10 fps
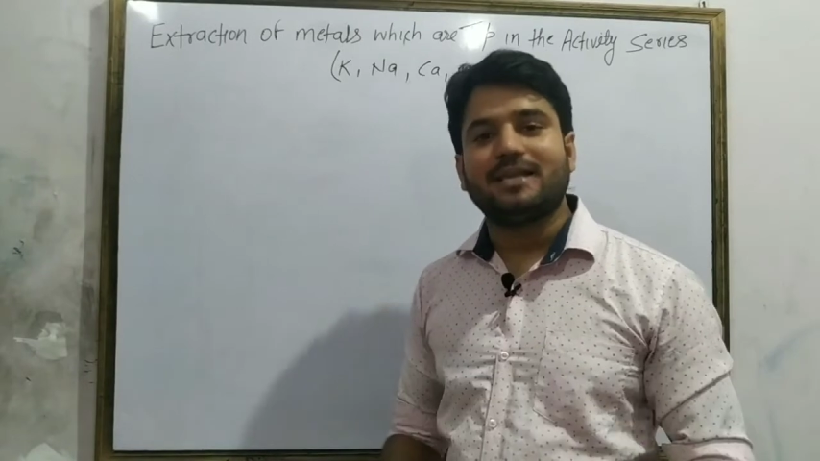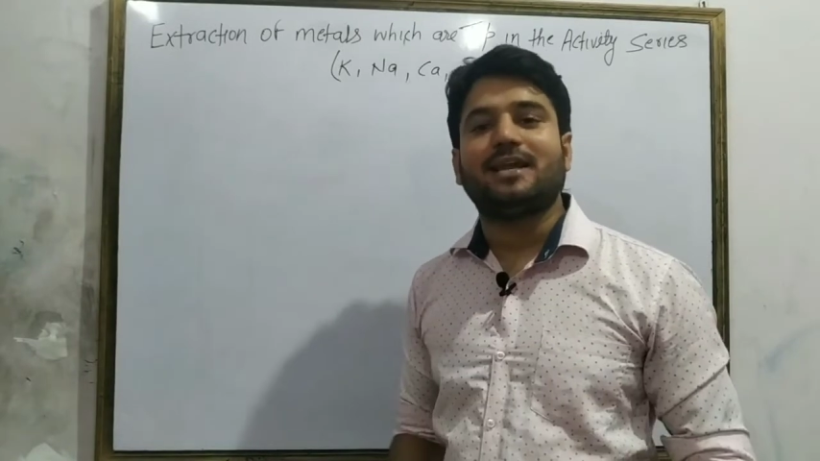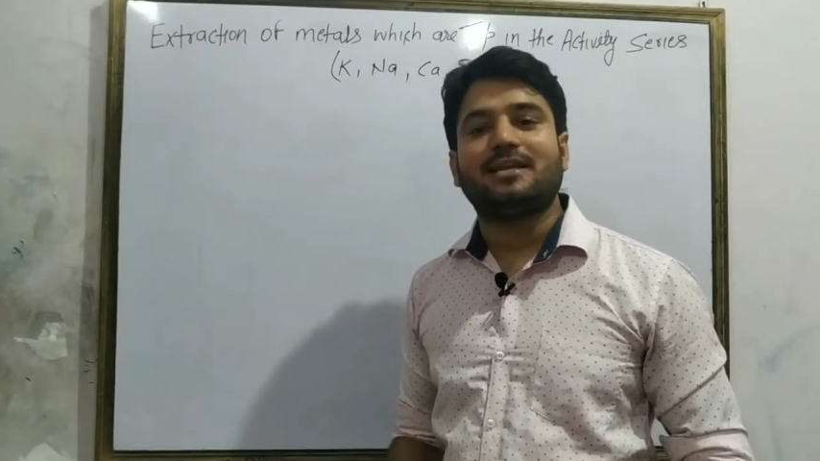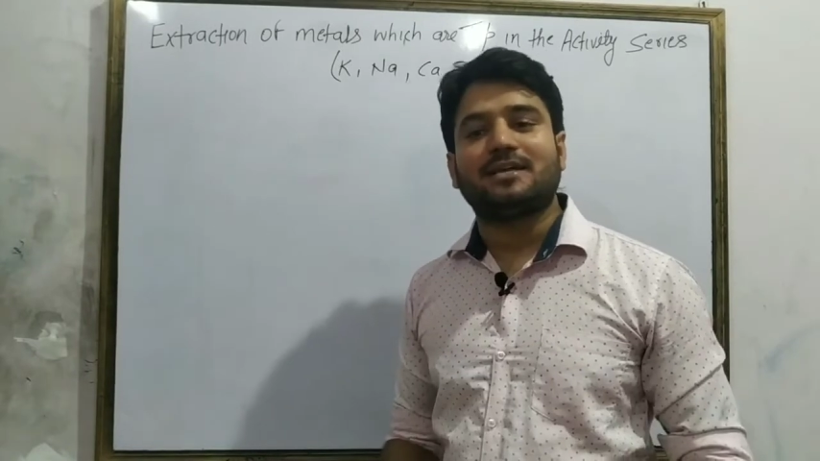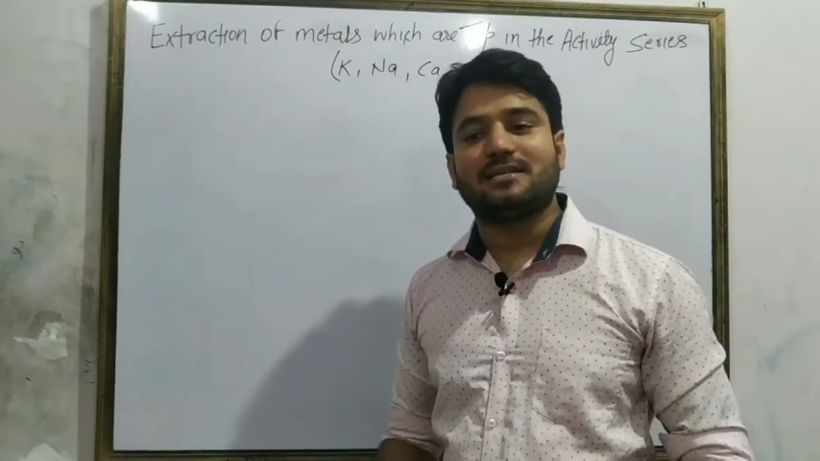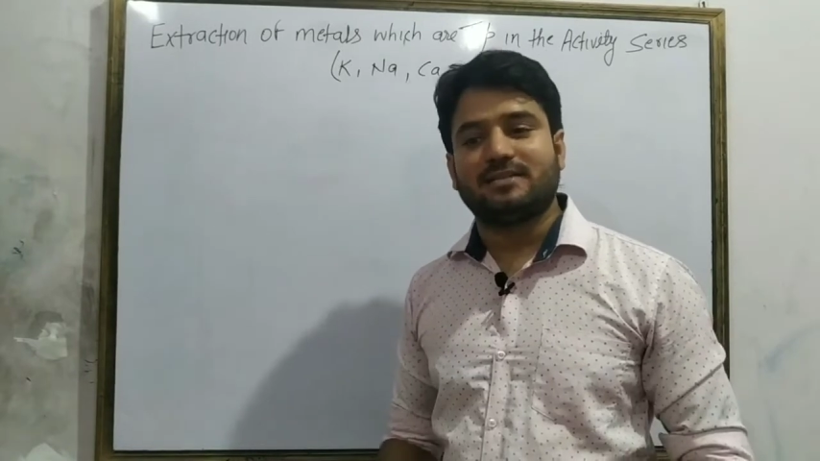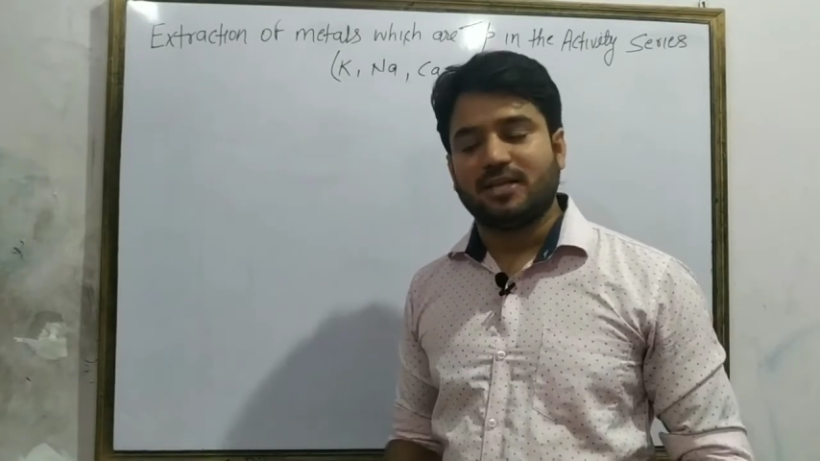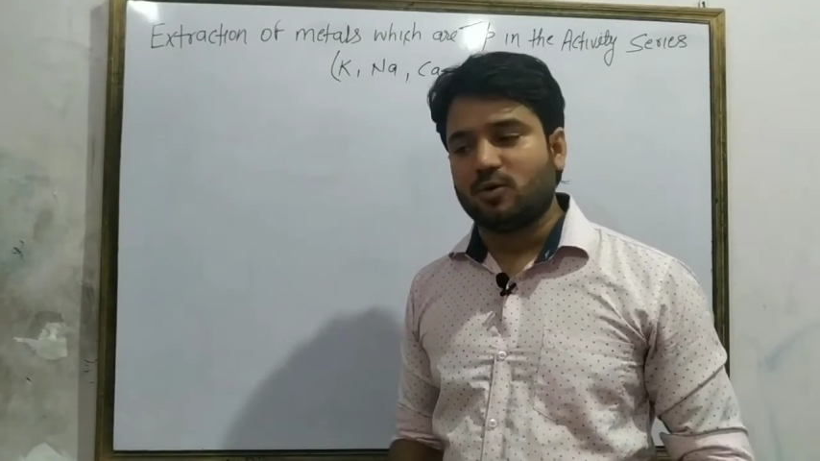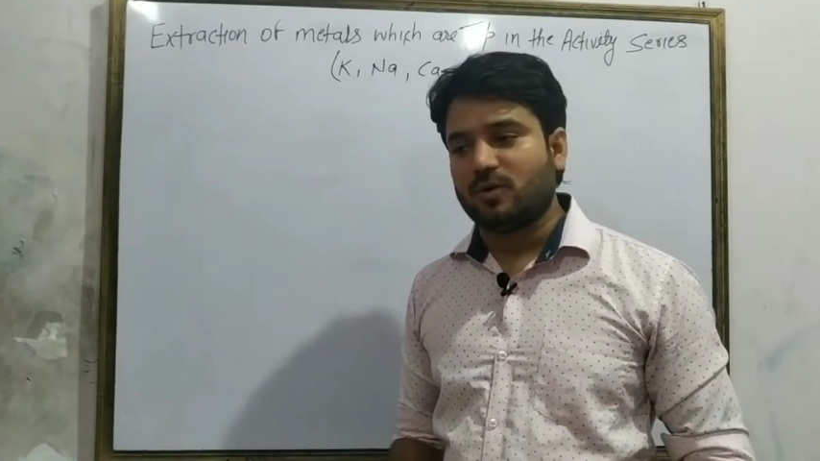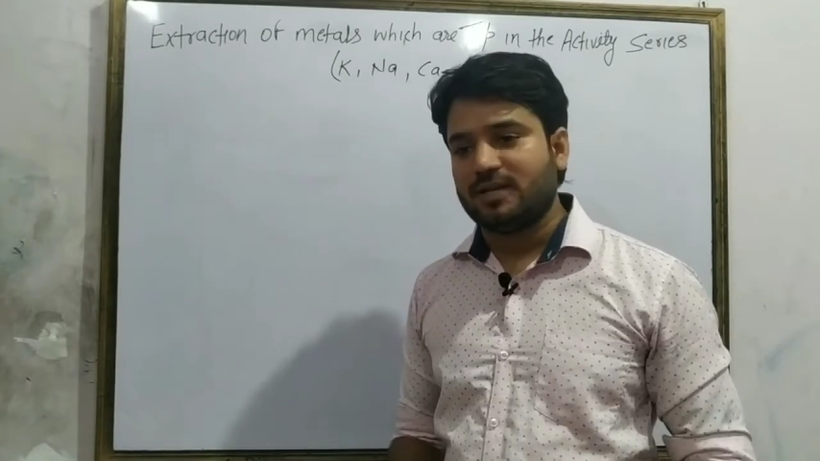किए जा सकते
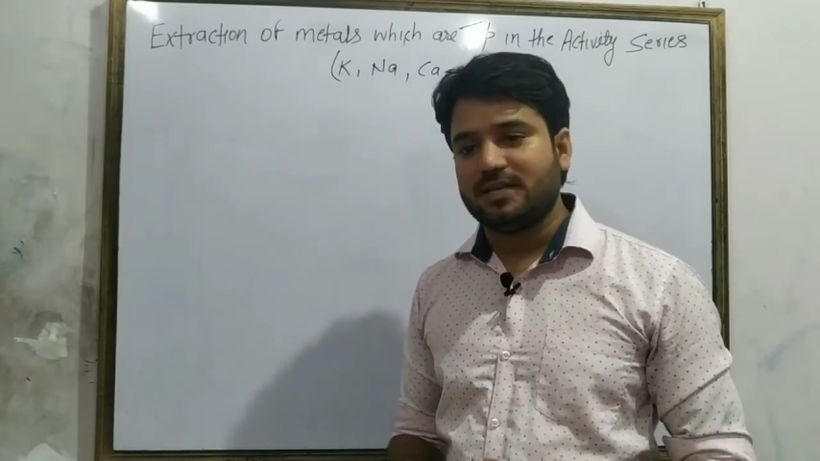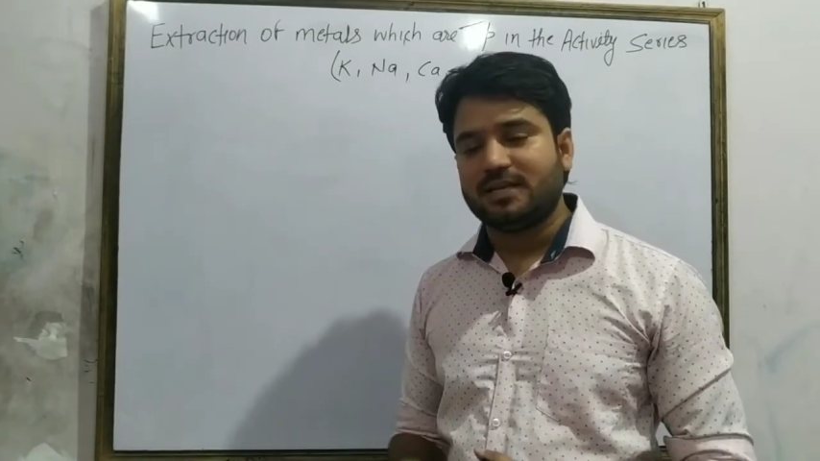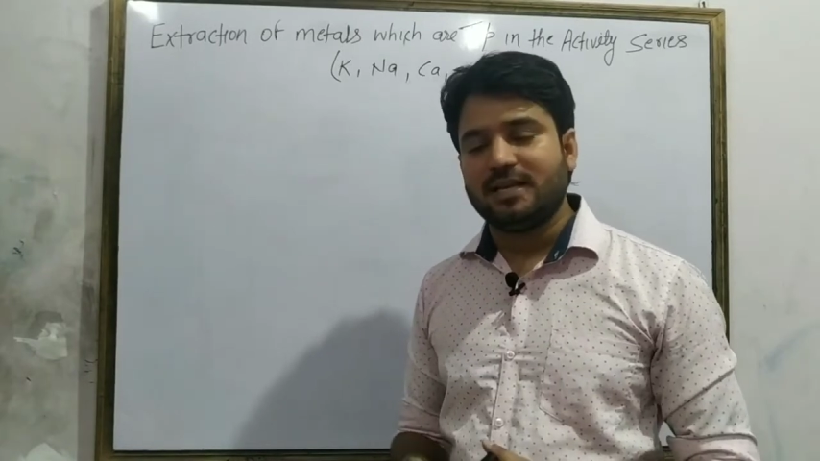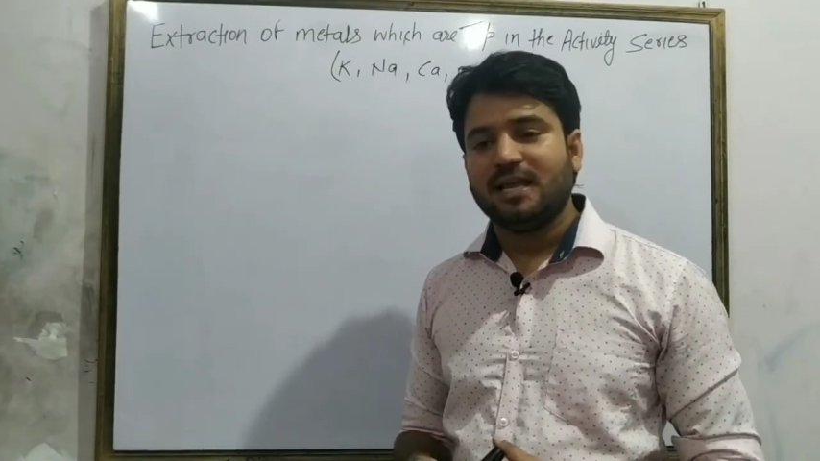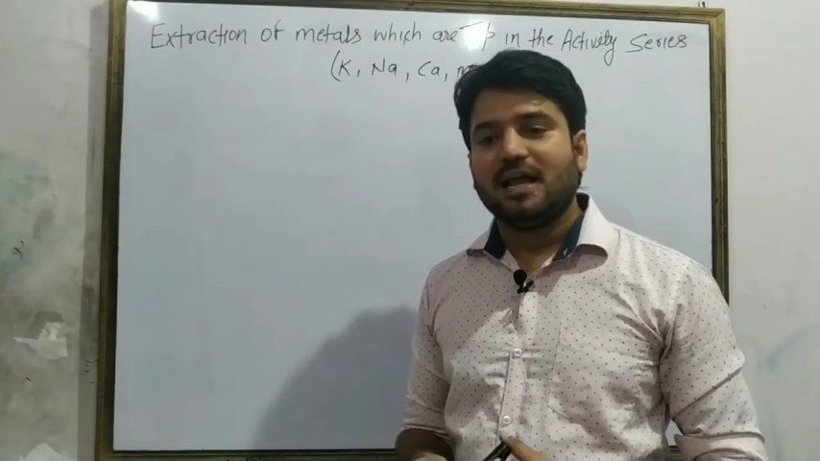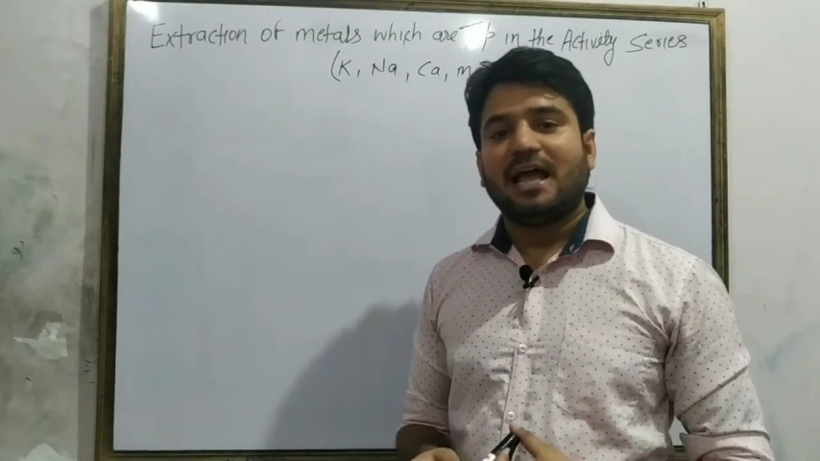क्योंकि इनकी